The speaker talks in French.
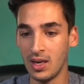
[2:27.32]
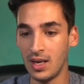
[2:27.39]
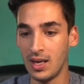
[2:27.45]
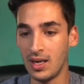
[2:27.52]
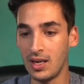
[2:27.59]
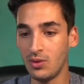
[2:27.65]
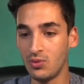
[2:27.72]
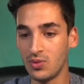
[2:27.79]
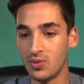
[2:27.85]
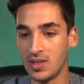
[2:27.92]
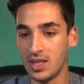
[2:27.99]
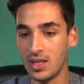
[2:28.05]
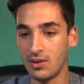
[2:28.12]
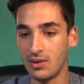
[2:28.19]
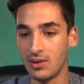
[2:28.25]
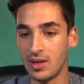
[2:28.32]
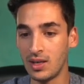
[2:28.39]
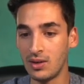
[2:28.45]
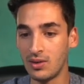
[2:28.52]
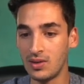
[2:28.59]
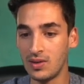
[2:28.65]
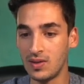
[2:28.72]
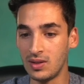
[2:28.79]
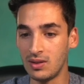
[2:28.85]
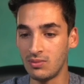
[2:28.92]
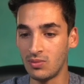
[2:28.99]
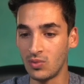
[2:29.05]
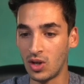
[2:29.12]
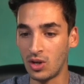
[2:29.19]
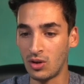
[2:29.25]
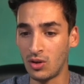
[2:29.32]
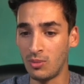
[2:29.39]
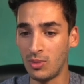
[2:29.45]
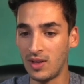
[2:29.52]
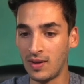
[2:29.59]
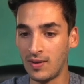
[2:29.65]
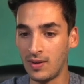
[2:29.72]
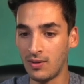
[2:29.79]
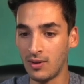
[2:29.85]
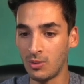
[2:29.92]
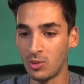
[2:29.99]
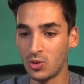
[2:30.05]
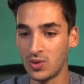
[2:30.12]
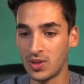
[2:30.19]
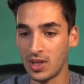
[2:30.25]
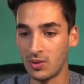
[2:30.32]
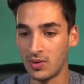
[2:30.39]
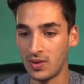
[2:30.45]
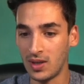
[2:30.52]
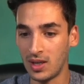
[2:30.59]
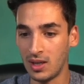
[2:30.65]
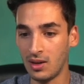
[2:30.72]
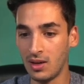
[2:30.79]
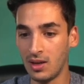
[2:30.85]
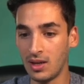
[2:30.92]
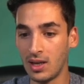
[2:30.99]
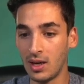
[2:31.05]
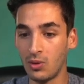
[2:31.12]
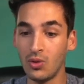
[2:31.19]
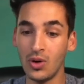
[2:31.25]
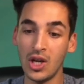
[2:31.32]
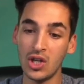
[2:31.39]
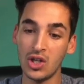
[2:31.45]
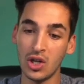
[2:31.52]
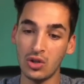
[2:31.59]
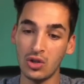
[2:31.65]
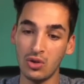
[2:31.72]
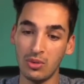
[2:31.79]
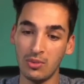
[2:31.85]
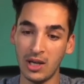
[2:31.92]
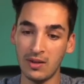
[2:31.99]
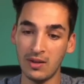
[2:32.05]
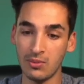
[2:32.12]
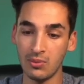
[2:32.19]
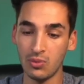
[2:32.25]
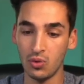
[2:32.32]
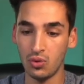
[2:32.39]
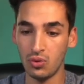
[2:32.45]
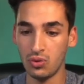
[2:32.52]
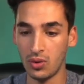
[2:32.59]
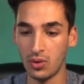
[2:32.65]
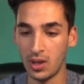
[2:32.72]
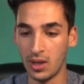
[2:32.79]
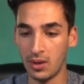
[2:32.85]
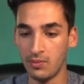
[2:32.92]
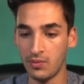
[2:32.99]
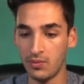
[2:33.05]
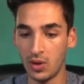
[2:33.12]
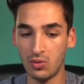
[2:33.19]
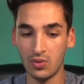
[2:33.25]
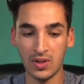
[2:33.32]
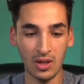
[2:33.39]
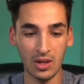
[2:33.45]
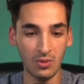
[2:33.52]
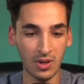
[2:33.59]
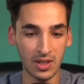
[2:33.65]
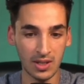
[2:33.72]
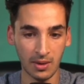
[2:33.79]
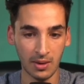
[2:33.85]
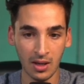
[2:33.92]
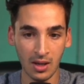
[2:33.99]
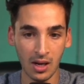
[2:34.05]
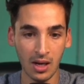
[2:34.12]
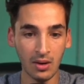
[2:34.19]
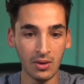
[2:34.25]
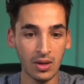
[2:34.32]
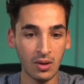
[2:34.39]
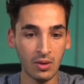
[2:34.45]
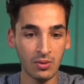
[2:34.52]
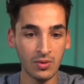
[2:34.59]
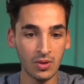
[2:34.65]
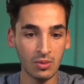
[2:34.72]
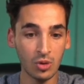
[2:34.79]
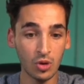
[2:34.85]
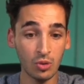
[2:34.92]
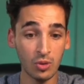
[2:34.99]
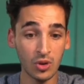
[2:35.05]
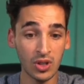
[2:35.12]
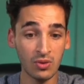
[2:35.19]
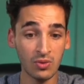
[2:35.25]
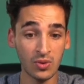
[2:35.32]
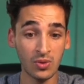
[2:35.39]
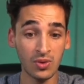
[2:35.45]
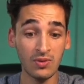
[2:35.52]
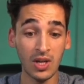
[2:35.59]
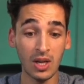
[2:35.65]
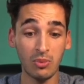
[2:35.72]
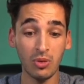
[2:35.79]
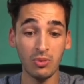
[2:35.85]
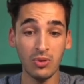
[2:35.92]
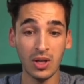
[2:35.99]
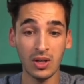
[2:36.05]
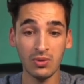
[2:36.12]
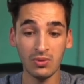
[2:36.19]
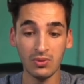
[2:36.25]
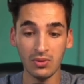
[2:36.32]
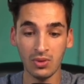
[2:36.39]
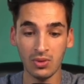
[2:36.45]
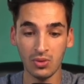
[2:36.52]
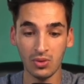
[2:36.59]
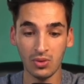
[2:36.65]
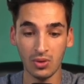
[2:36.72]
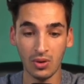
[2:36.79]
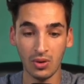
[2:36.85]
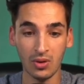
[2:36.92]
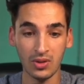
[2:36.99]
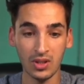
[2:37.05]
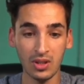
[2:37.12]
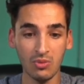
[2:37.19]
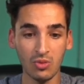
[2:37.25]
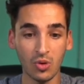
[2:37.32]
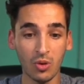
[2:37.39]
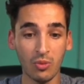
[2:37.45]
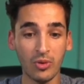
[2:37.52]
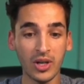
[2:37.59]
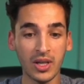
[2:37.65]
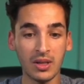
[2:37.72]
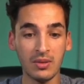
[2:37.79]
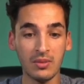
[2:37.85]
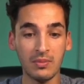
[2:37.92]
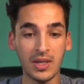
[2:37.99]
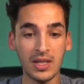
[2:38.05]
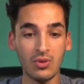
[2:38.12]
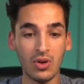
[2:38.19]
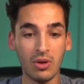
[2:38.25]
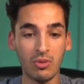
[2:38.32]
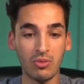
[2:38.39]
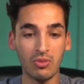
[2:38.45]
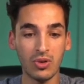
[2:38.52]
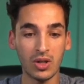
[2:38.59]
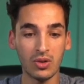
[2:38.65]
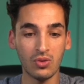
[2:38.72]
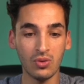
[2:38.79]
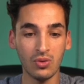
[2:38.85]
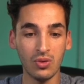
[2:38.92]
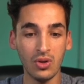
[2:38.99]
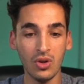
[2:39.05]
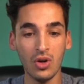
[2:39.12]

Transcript: et tout ce qui est euh, école ici. Donc école maternelle vraiment juste à côté, un collège 1 km juste là et tout ce qui est loisirs. Là, on a l'environnement du projet, donc c'est au niveau de la population sur Antibes, donc on voit il y a une baisse de la population